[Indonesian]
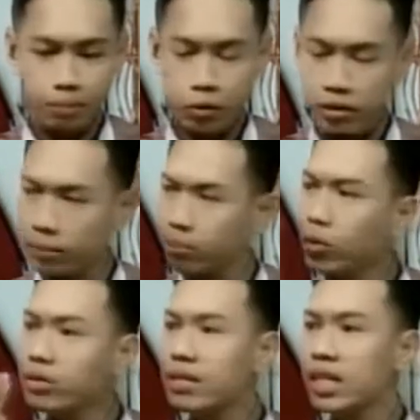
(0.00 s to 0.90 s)

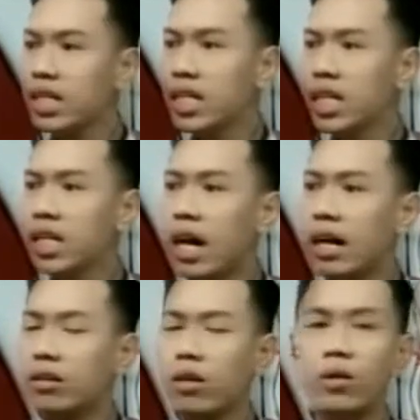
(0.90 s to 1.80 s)
pusing-pusing
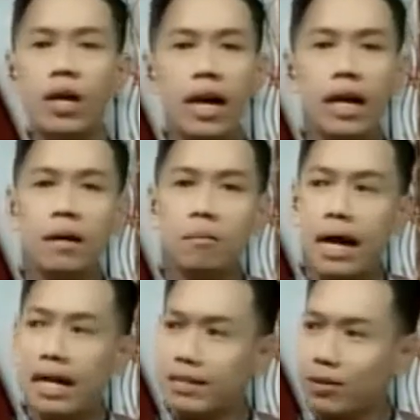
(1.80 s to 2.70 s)
atau
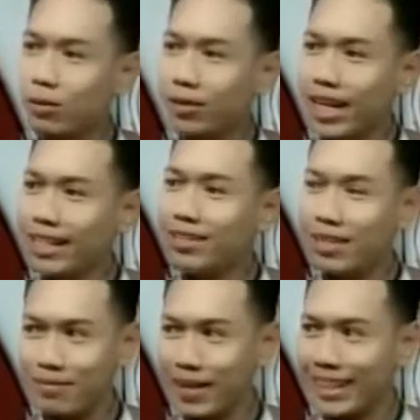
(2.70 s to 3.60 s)
lemah dan seluruh lain
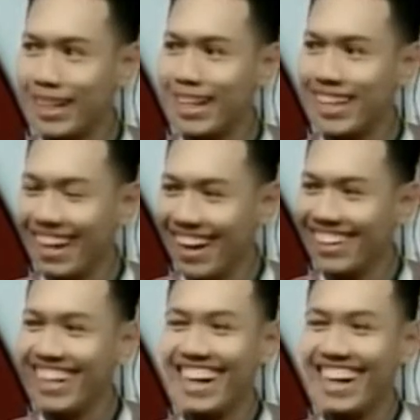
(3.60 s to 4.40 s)
seperti iklan ya.